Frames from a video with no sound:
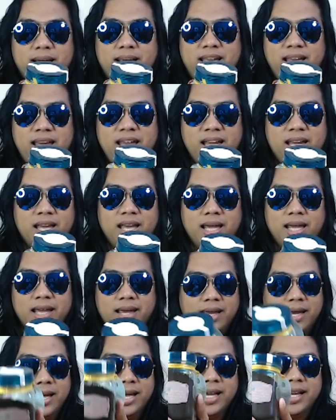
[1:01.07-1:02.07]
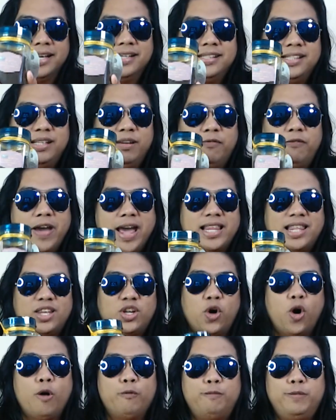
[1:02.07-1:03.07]
maging si
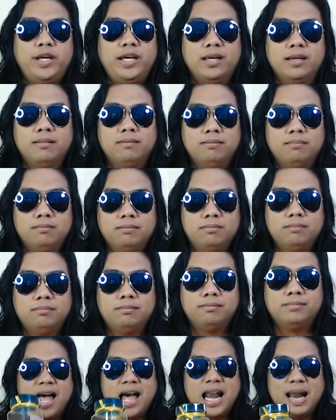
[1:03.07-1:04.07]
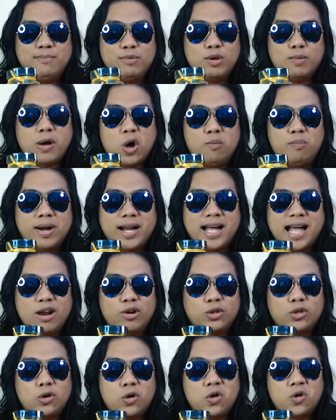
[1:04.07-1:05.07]
Vet Coffee. Alam nyo ba kung
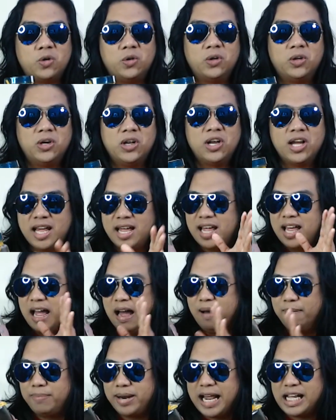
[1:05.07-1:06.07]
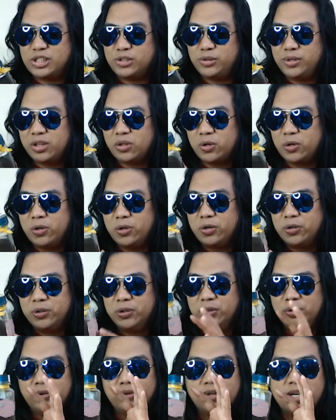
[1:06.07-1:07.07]
magkano to? Ang presyo nito,
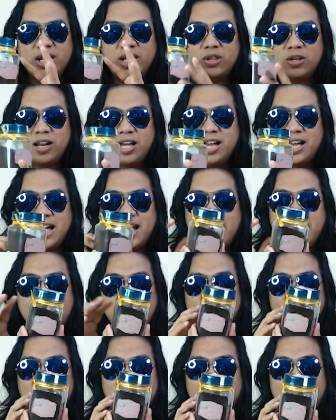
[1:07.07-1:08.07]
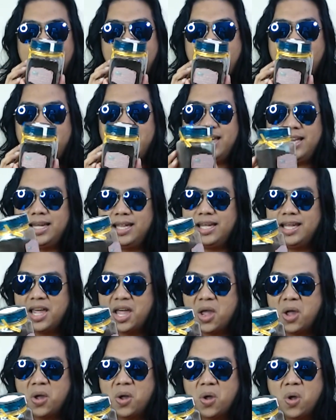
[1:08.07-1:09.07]
yung ganito lang karami, ay
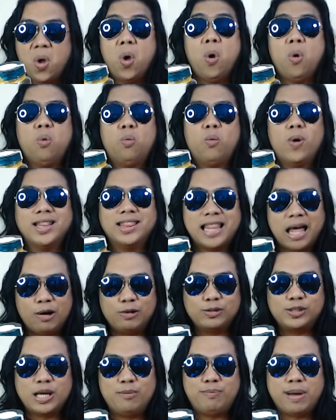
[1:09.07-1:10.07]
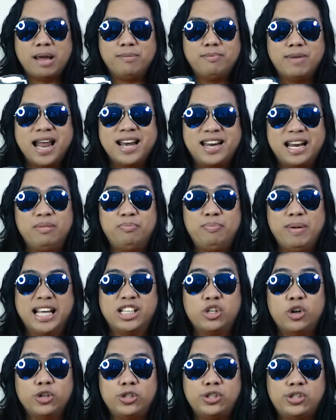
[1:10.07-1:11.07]
1,500
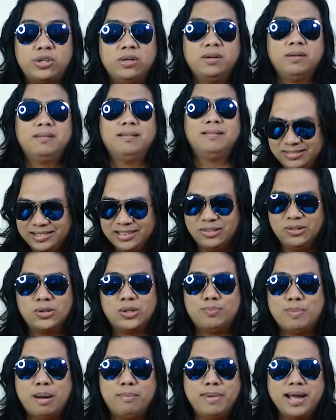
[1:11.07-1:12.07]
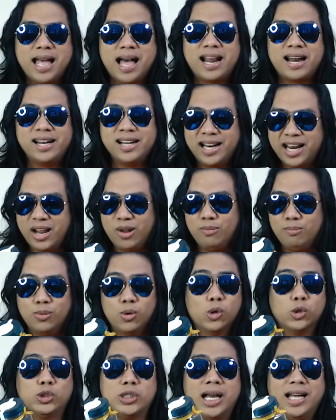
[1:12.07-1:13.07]
pesos. Siguro babayaran nila yung
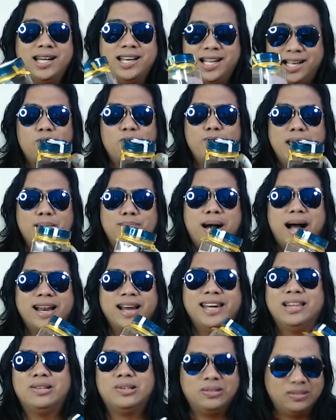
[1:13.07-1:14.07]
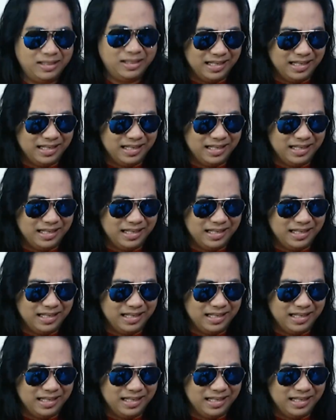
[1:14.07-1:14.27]
musang na umebak nito.